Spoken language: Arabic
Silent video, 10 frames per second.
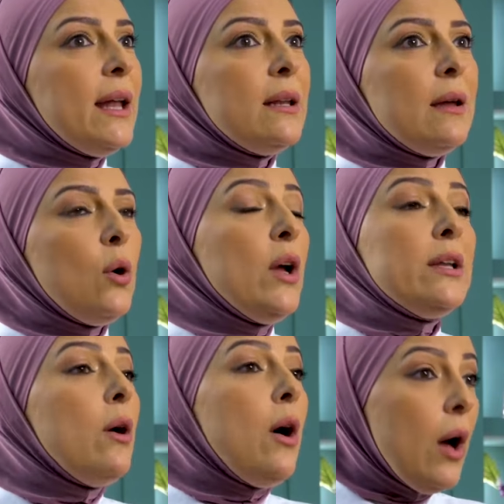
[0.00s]
لي انا
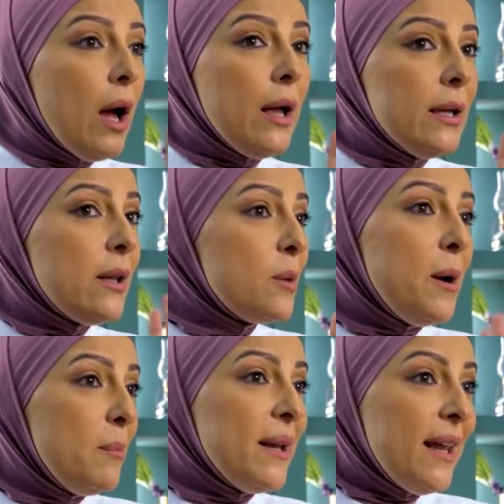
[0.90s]
احنا احنا
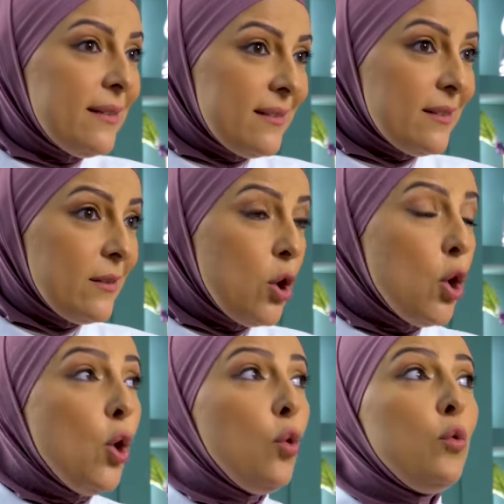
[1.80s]
اربع بنات
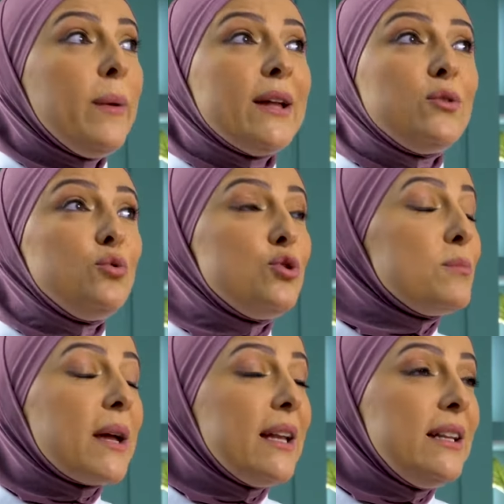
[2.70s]
وما
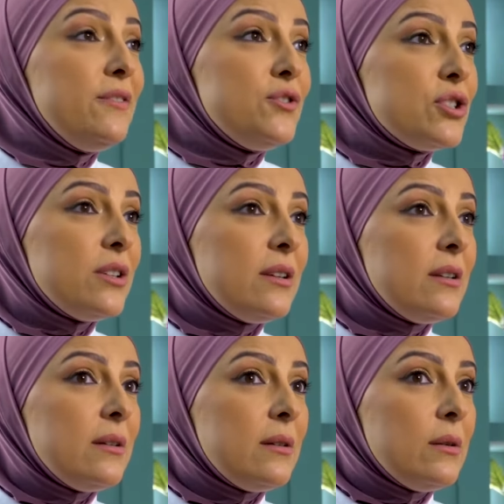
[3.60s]
عندوش ما خلفش
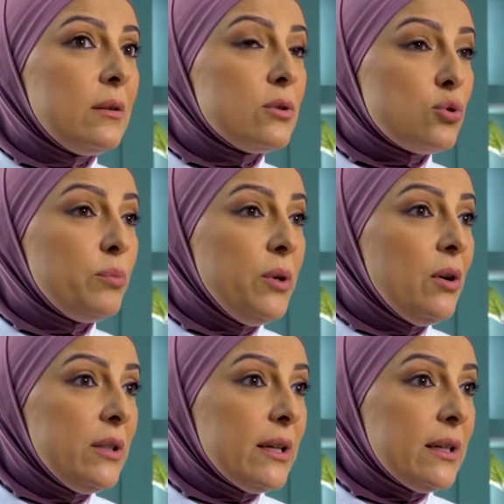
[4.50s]

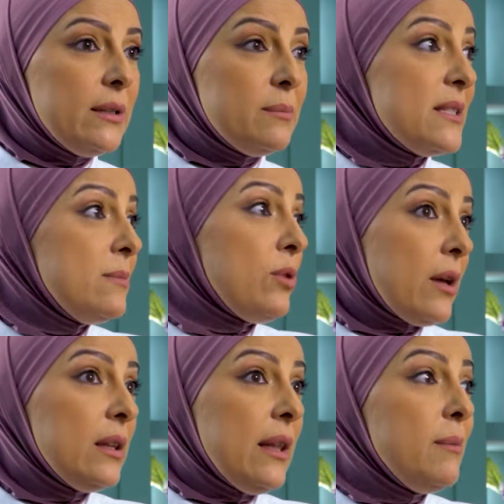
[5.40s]
صبيان يعني بس
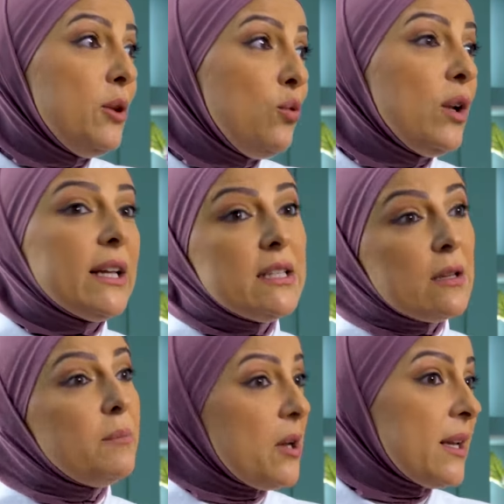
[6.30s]
كان دايما يقول انا
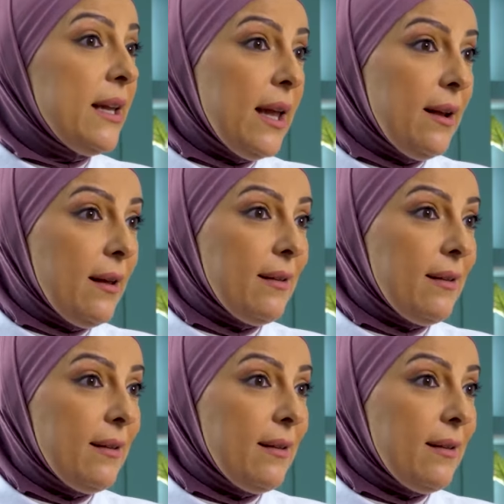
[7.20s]
عندي اربع رجاله